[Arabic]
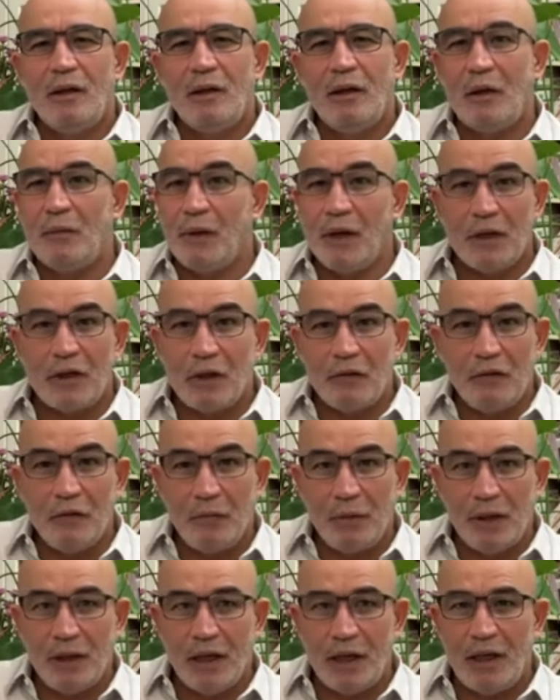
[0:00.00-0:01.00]
لم
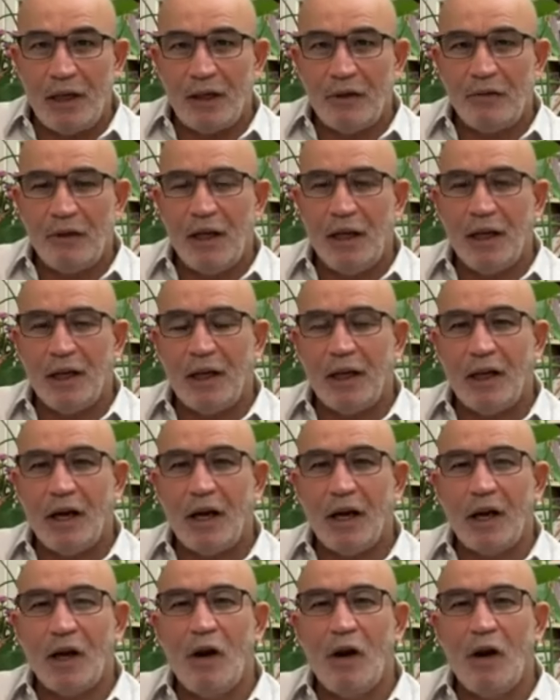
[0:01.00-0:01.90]
يكتفوا بذلك في الحقيقة